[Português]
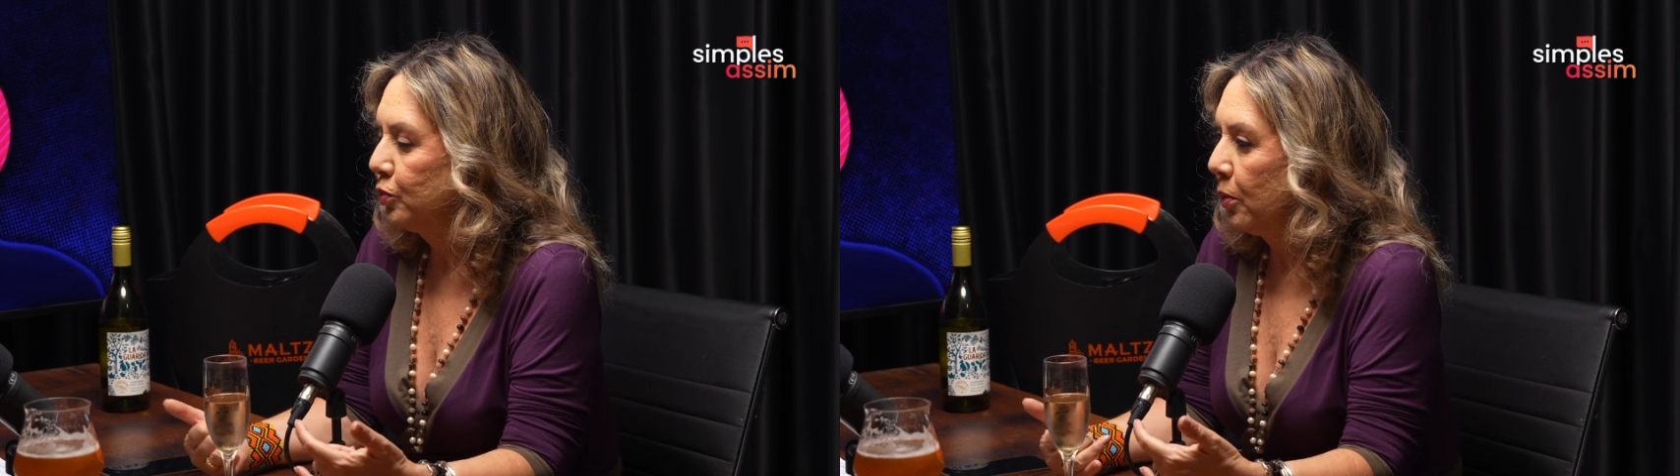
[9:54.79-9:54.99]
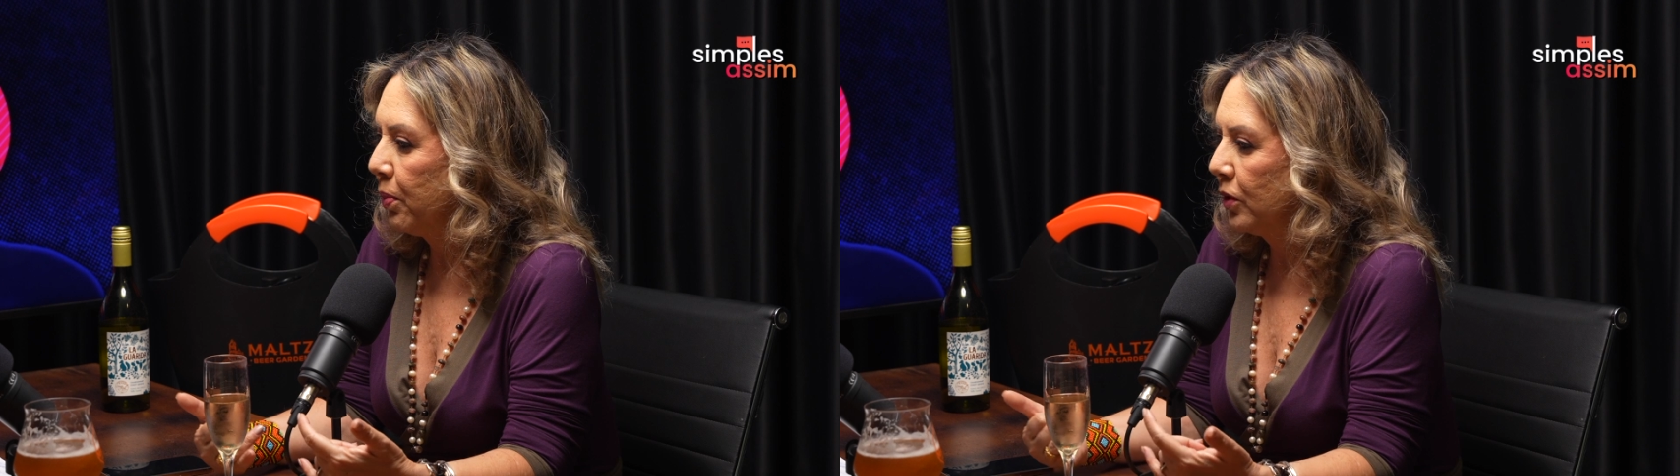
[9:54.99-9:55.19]

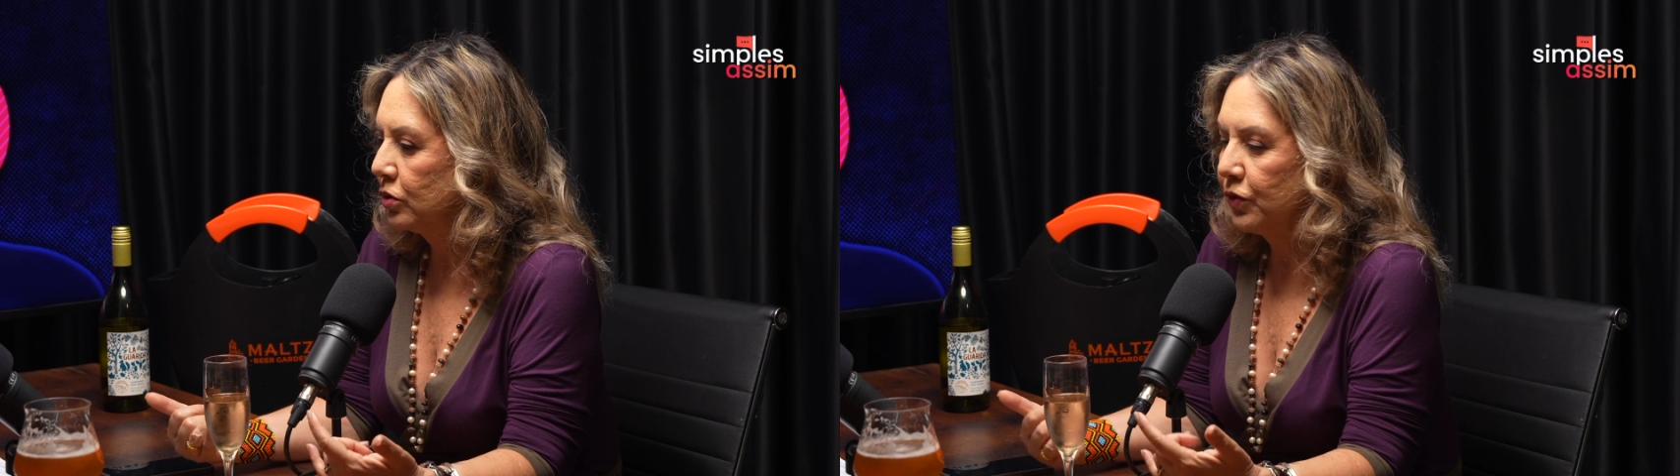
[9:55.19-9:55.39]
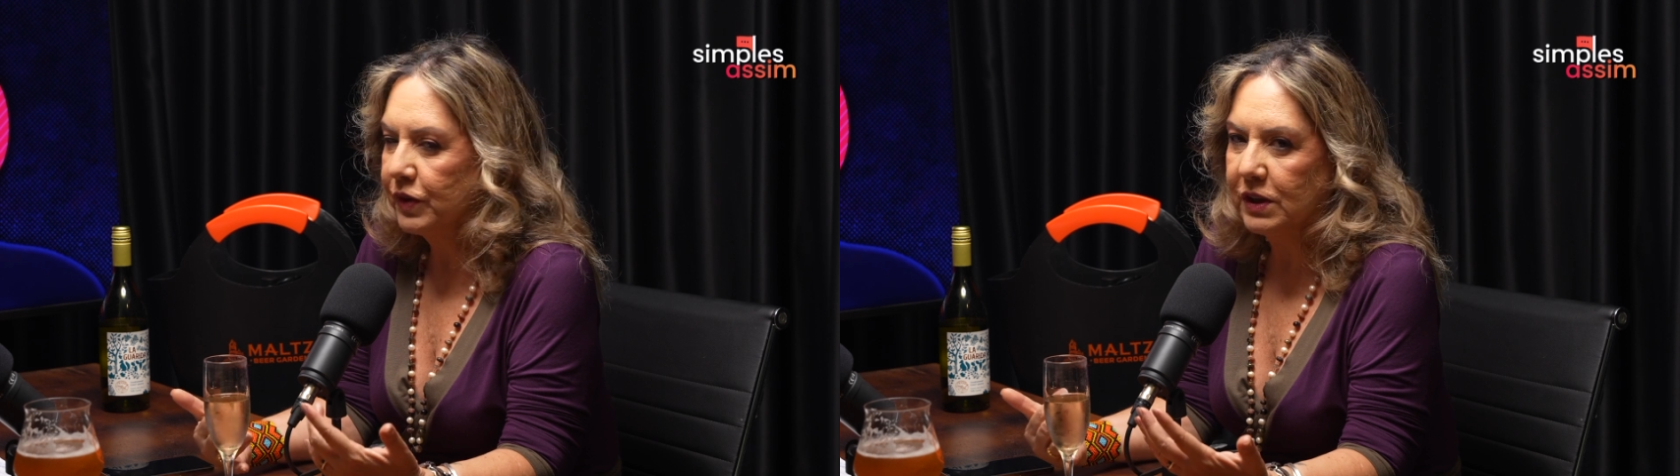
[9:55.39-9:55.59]
Por
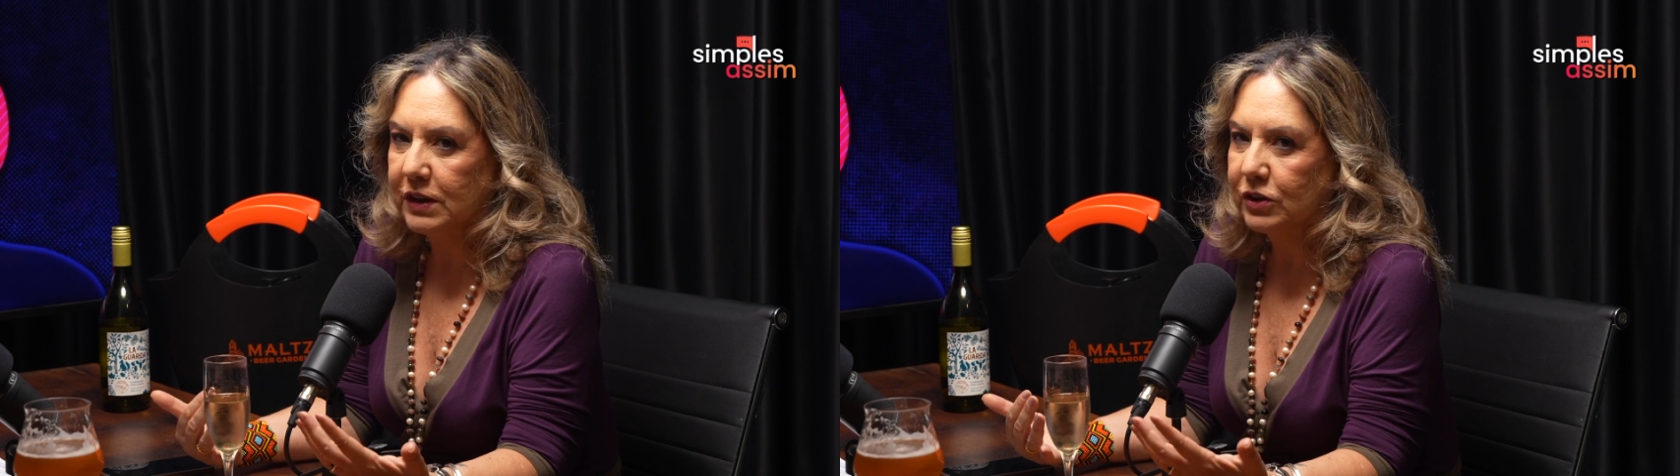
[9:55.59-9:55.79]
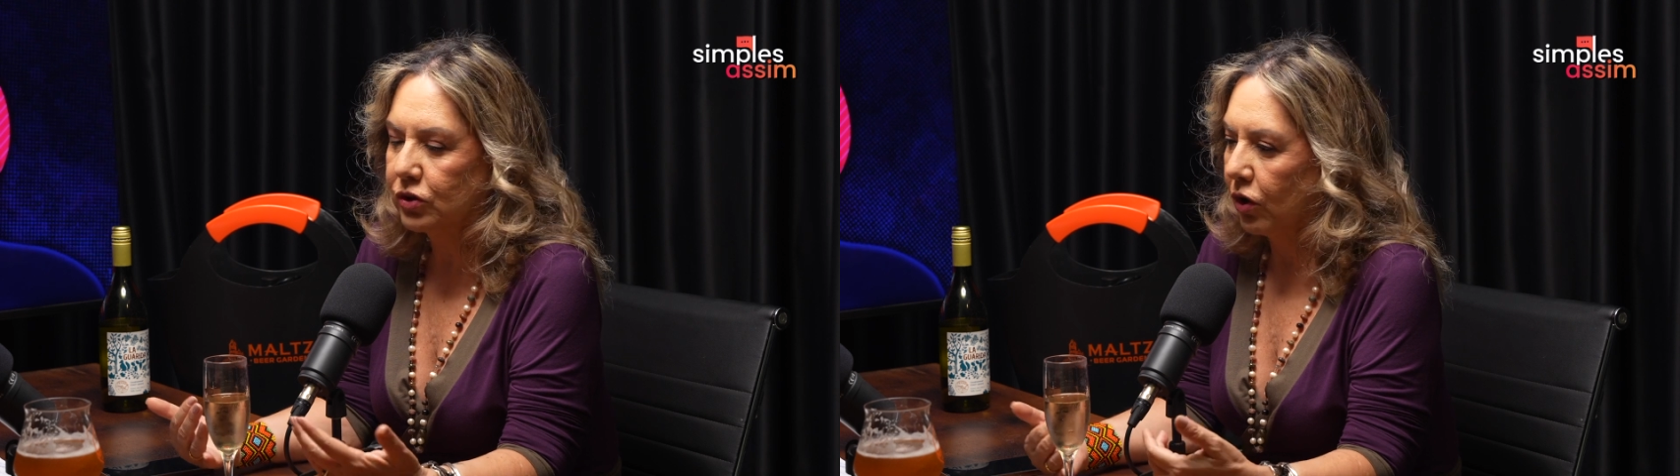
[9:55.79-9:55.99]
ponto de vista
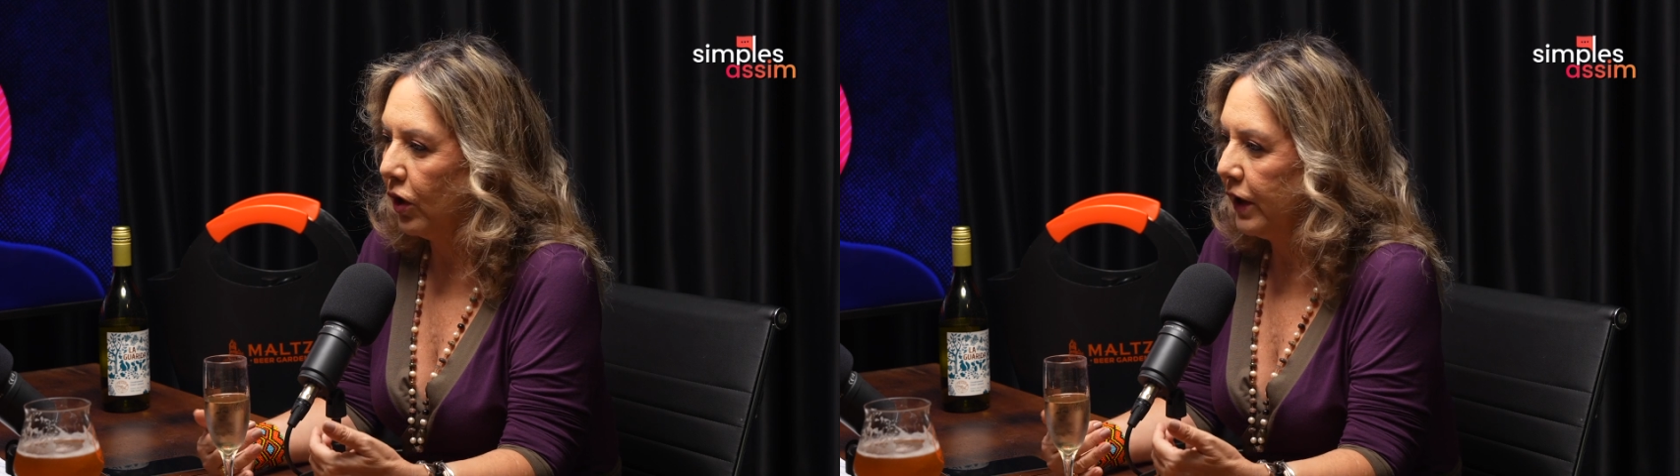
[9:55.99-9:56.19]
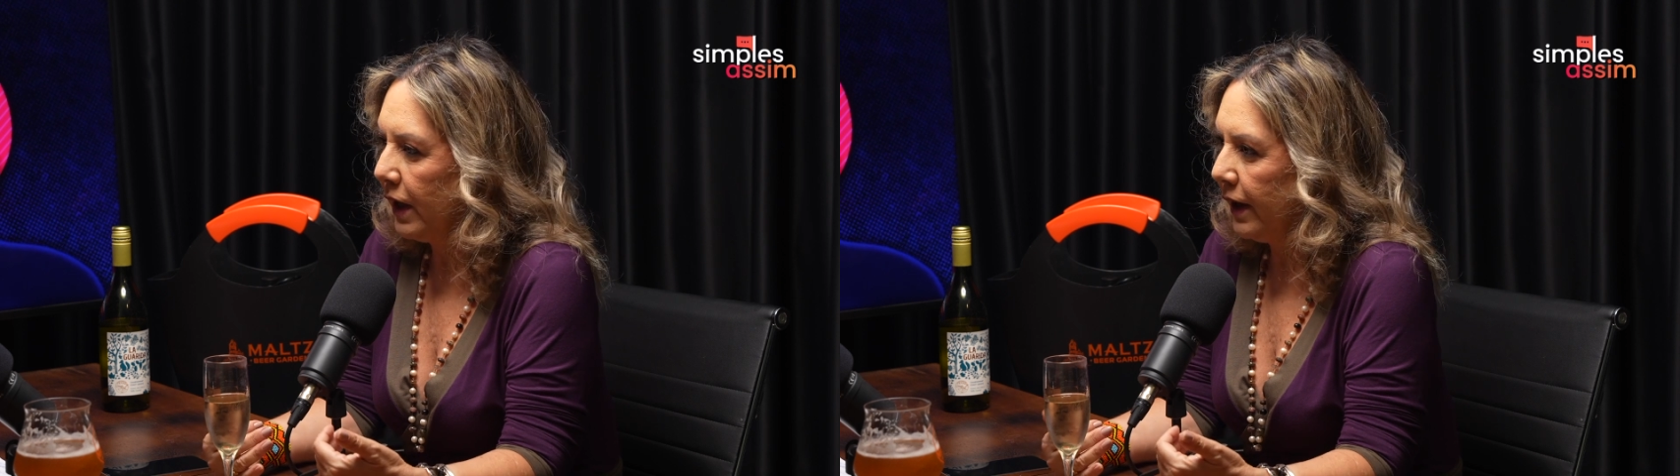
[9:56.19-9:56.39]
da
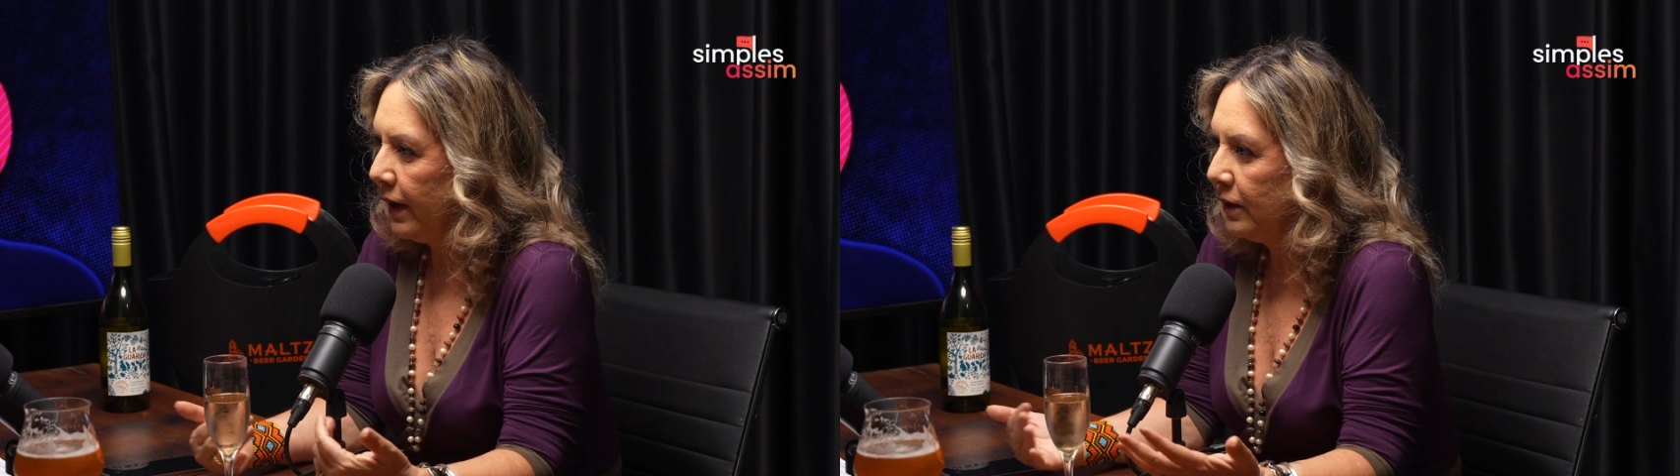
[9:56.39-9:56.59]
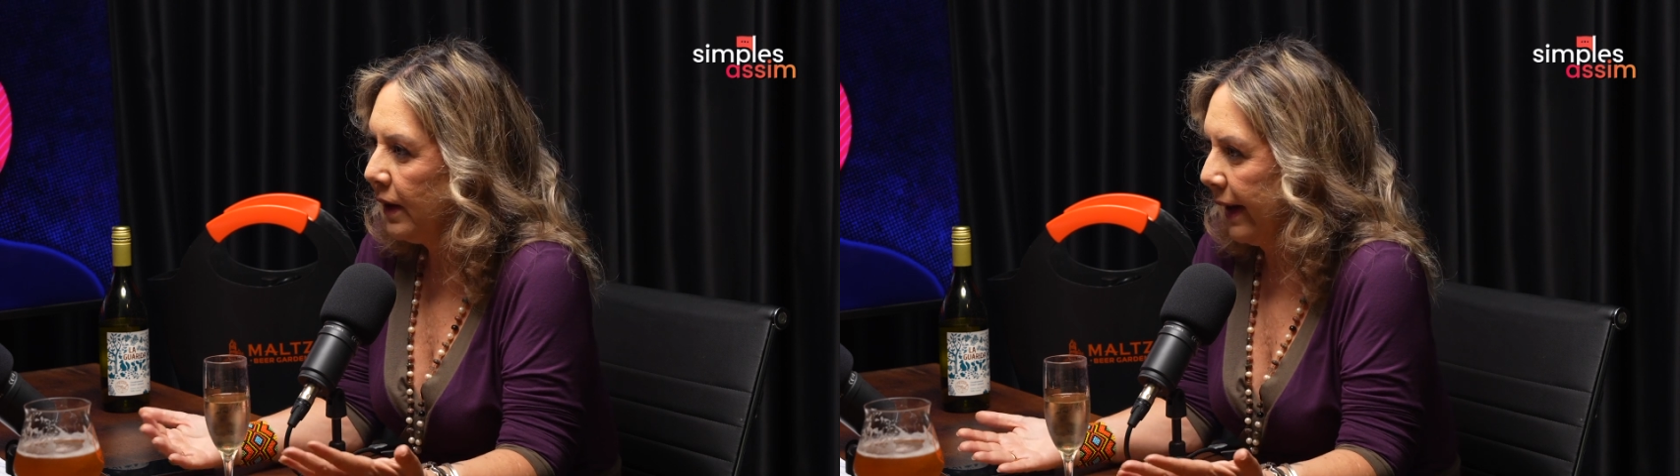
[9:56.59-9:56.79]
história,
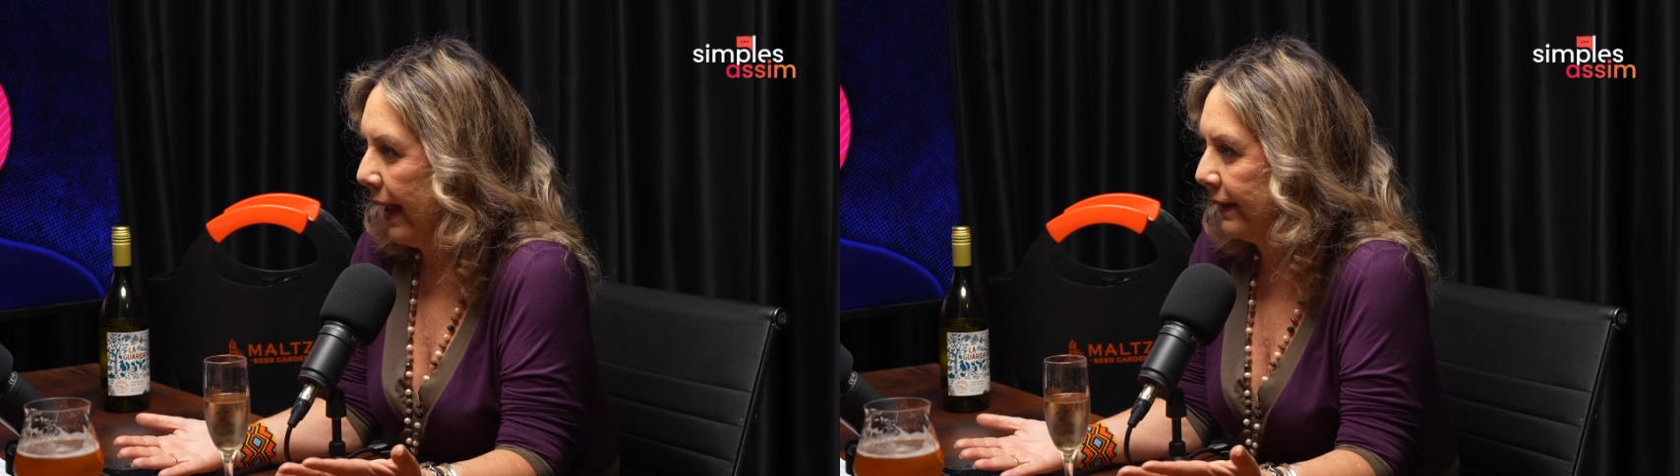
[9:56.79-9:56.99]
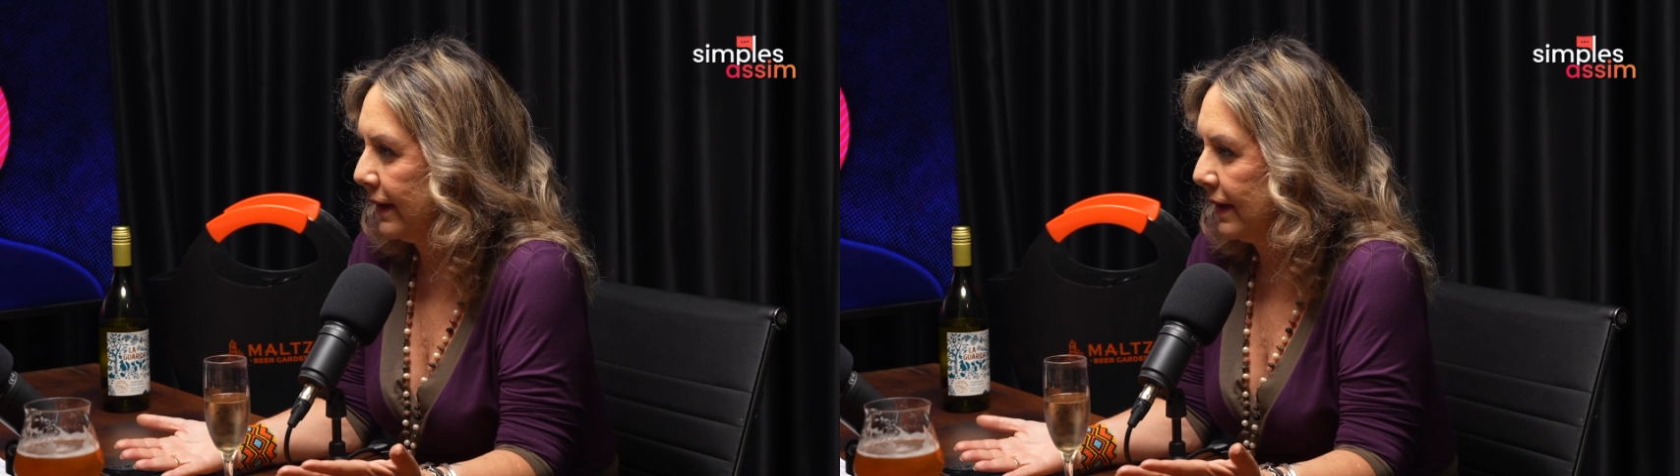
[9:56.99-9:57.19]
não é
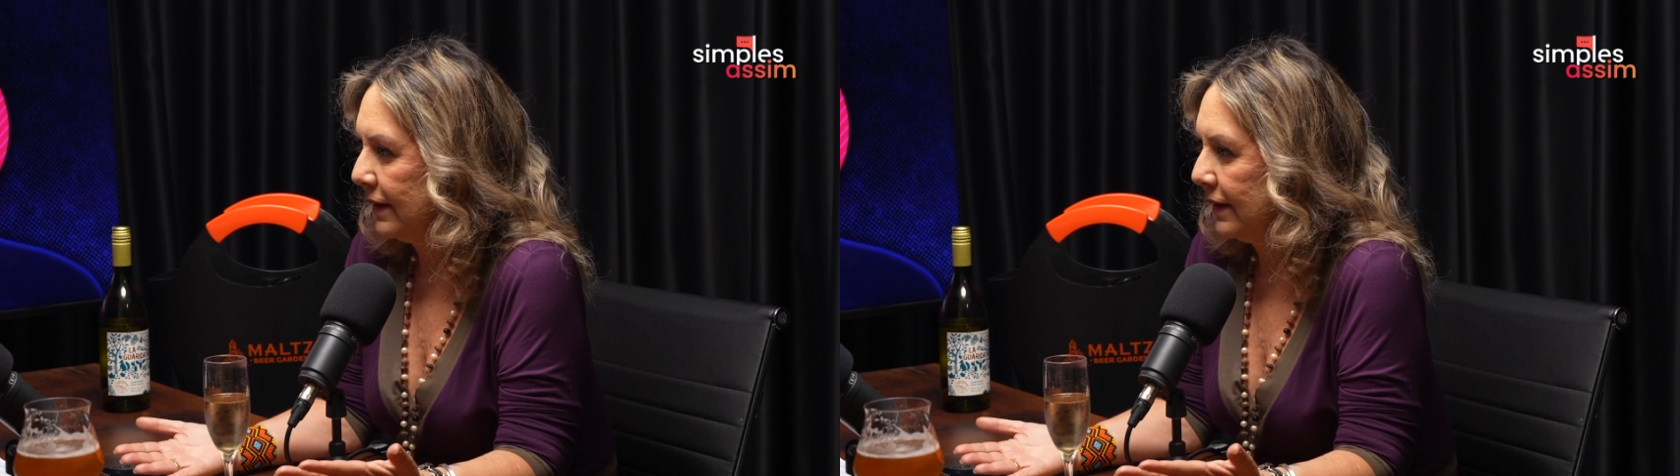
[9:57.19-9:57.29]
nada.